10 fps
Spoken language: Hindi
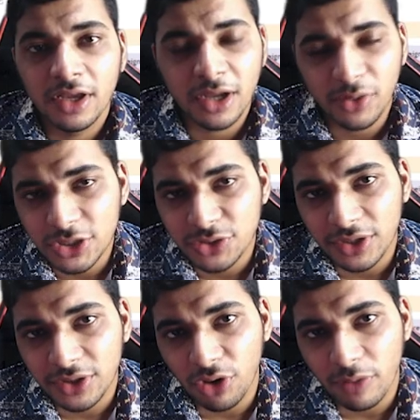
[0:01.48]
हेलो भाई
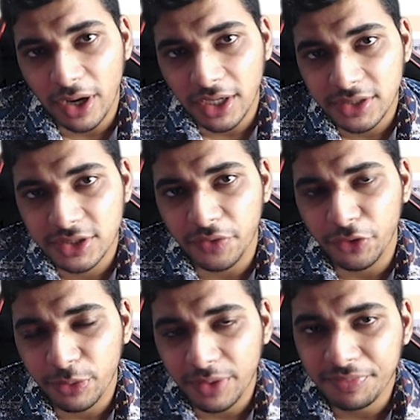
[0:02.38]
स्वागत है और मार्केट का
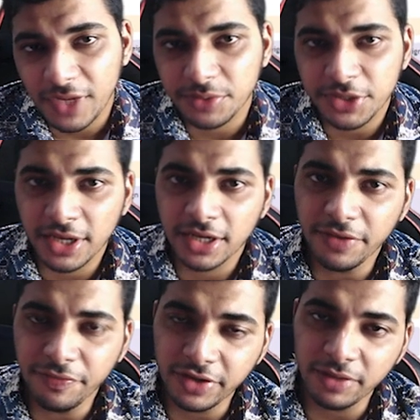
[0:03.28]
वीडियो में आज हम जानेंगे
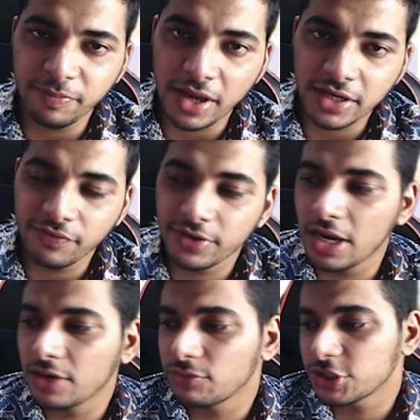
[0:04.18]
निफ्टी बैंक निफ्टी
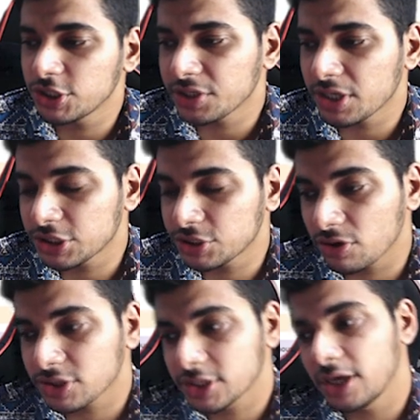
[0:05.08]
एंड कुछ इंटर
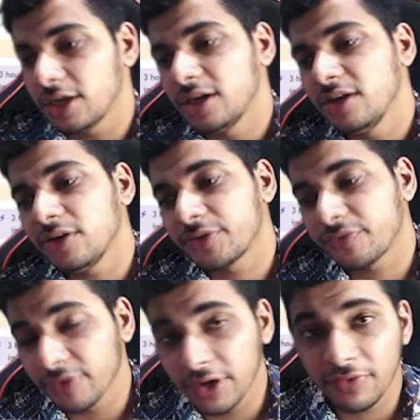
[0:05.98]
स्टॉक्स कल
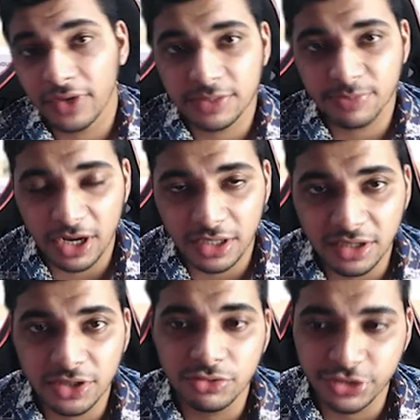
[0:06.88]
फ्यू निफ्टी की एक्सपायरी
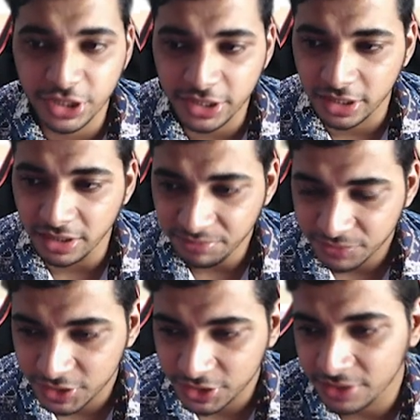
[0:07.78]
है ट्यूसडे के लिए
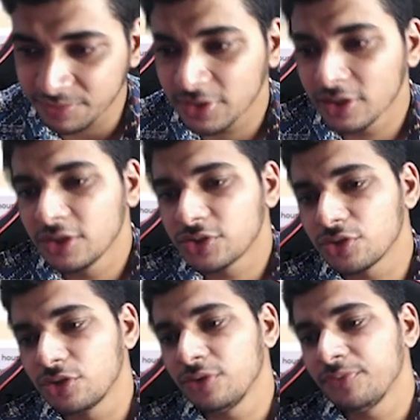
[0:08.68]
ठीक है
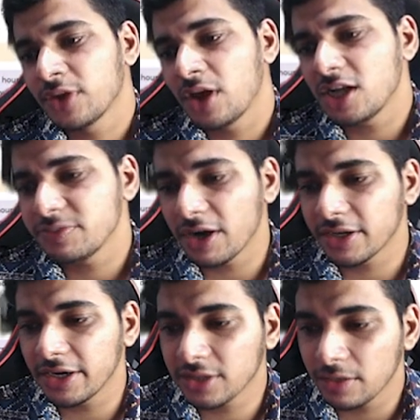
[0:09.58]
सो so, आज
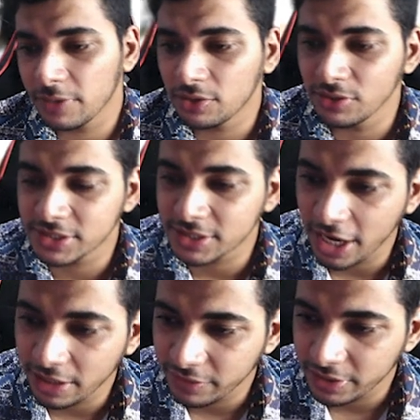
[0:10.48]
मार्केट था बिल्कुल
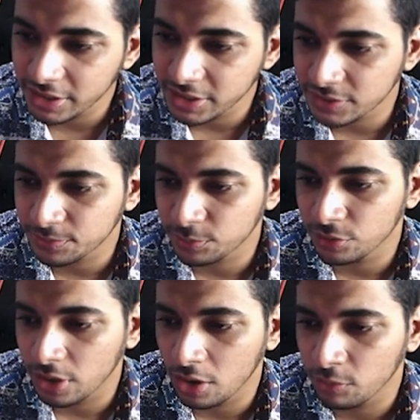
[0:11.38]
साइडवेज
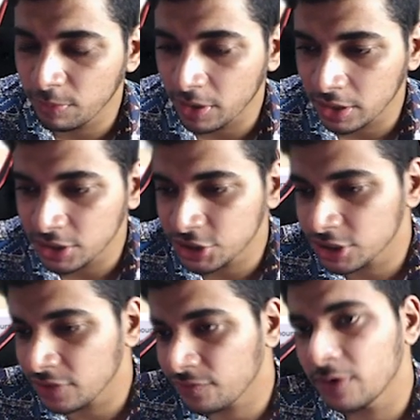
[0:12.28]
पूरा ऊपर
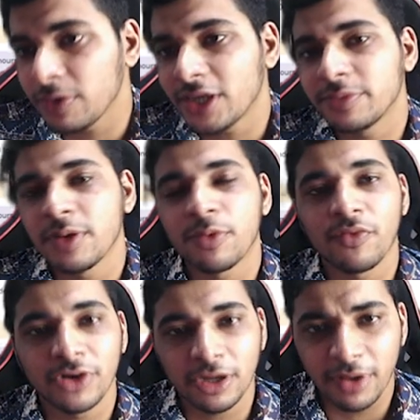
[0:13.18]
नीचे फिर भी आज हमने
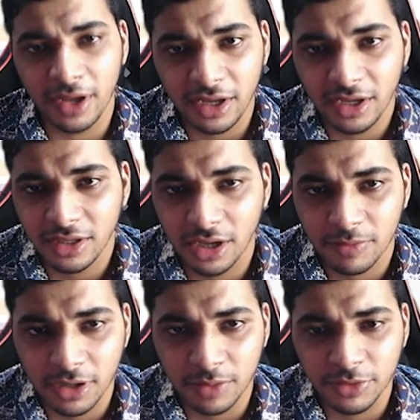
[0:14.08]
प्रॉफिट कमाया है
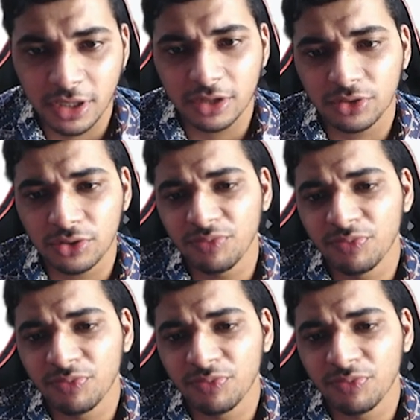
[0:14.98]
यहाँ पर अगर आप देखेंगे तो